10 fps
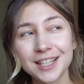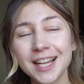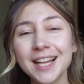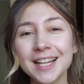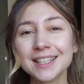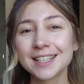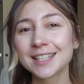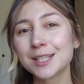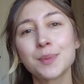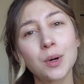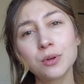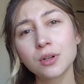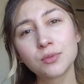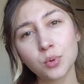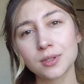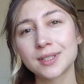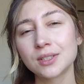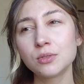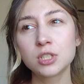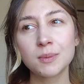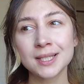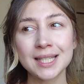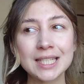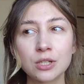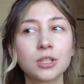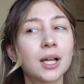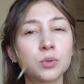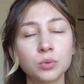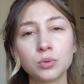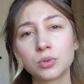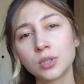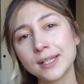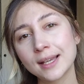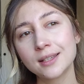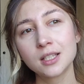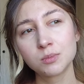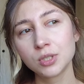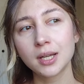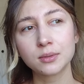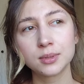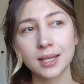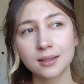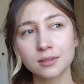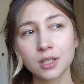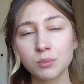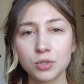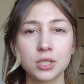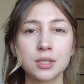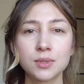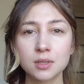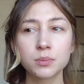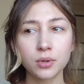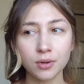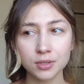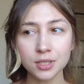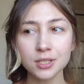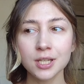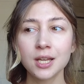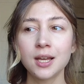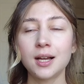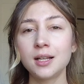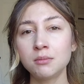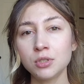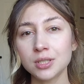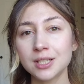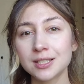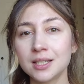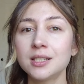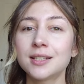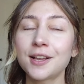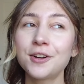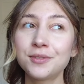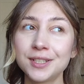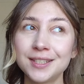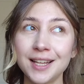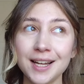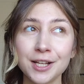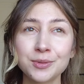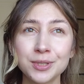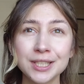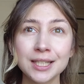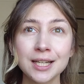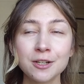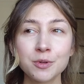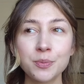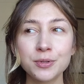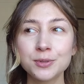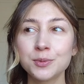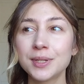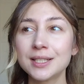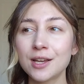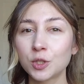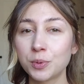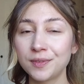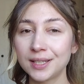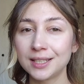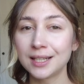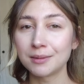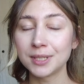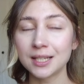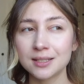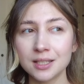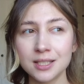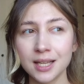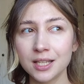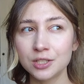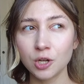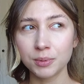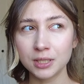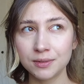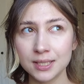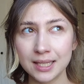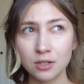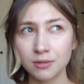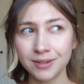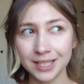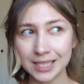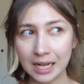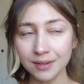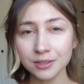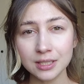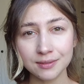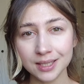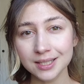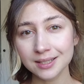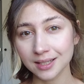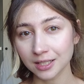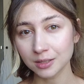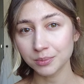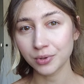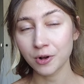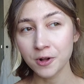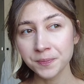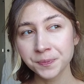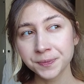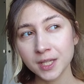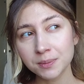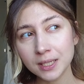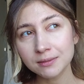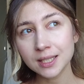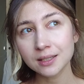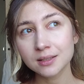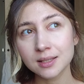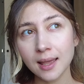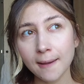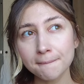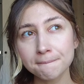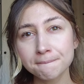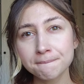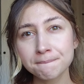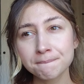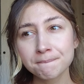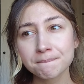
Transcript: ale taki chyba urok włosa, to już chyba zależy od gatunku i taki jest mój gatunek, no i muszę się z tym pogodzić, ale muszę też znaleźć takiego fryzjera, który po prostu będzie odpowiedni dla mnie. Jak znacie jakichś dobrych fryzjerów w Warszawie, to dawajcie znać, bo naprawdę chcę, mm,